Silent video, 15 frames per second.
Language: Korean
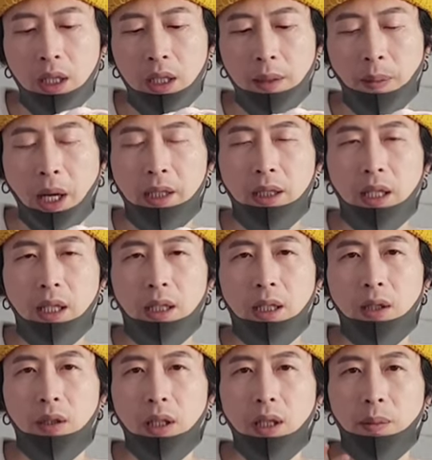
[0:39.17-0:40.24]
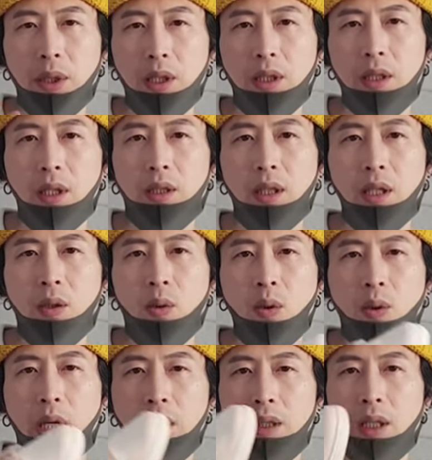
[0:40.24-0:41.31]
이 파스텔 계열의 핑크
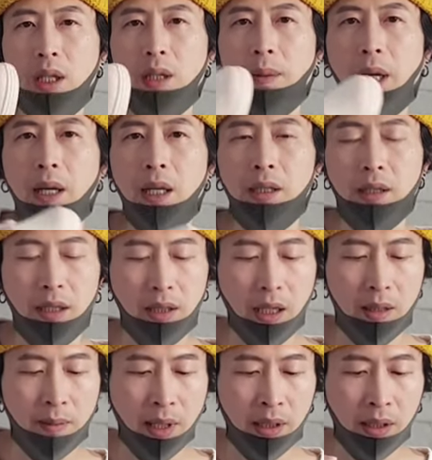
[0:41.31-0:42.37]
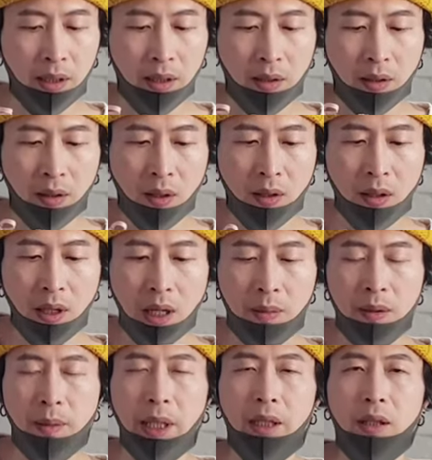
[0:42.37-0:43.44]
색상하고 굉장히 밸런스가 잘 맞는 그런
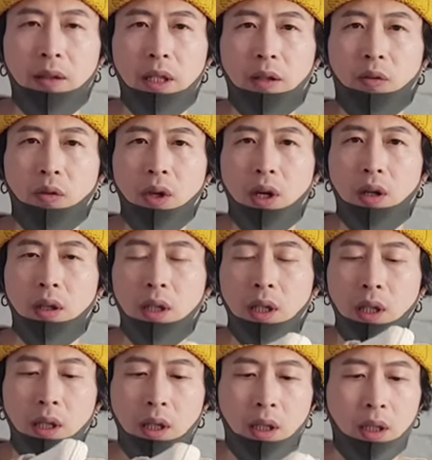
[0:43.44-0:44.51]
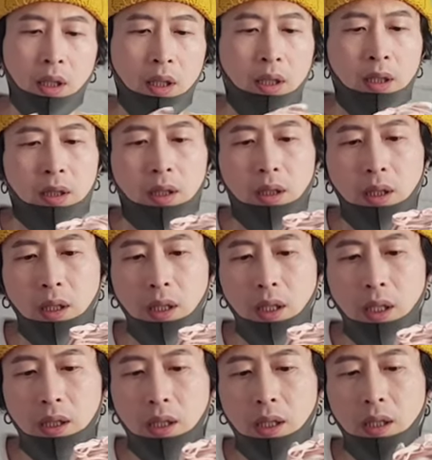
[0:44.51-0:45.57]
컬러감을 만들어냈고요.
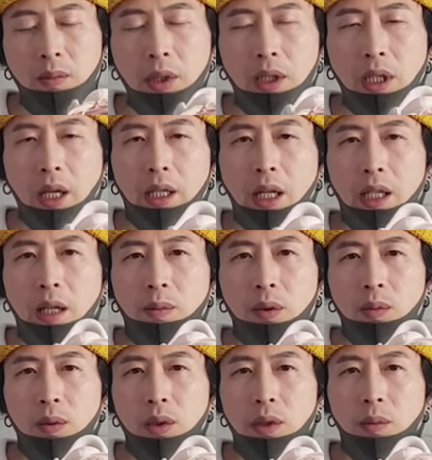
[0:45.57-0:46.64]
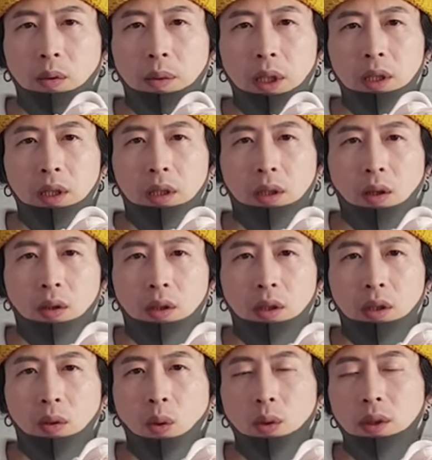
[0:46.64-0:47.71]
특히 지금 이 재단한 부분을 보면은
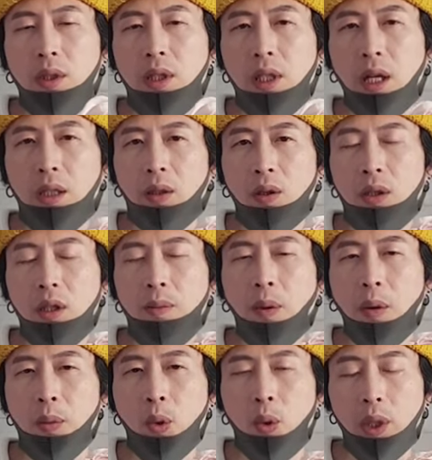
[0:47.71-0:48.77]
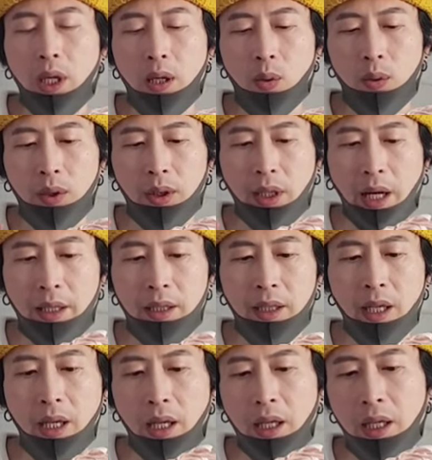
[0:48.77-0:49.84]
덩크 코스트나 덩크 범고래하고는
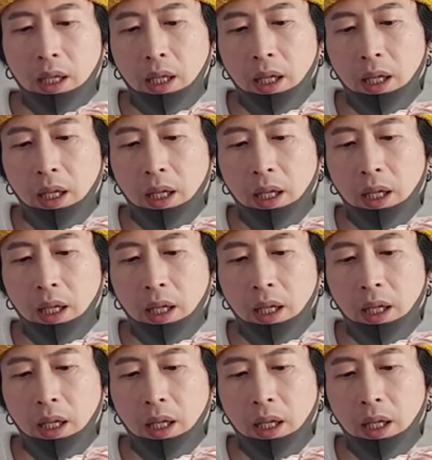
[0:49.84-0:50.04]
다르게